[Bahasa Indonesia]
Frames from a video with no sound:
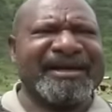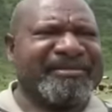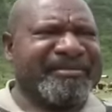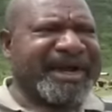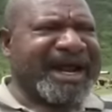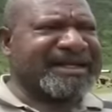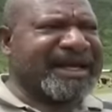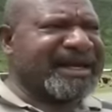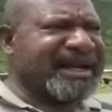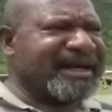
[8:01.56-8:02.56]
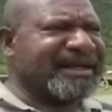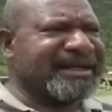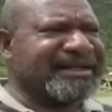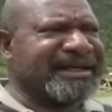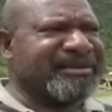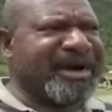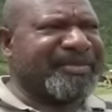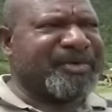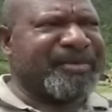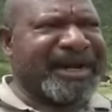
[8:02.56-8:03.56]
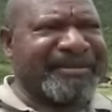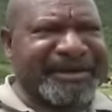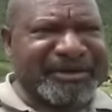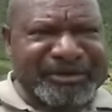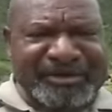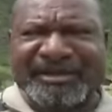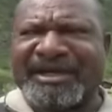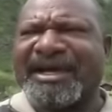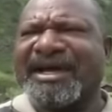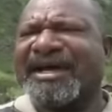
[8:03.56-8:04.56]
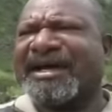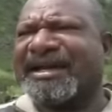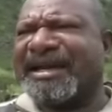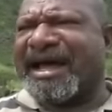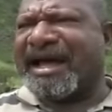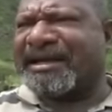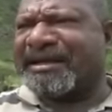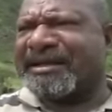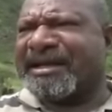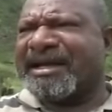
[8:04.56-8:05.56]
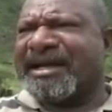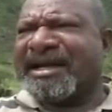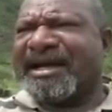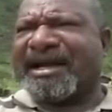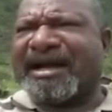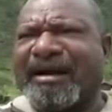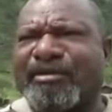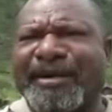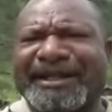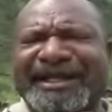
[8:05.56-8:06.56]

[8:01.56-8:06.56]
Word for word: berasal dari distrik Mapnuma lebih khusus dan kabupaten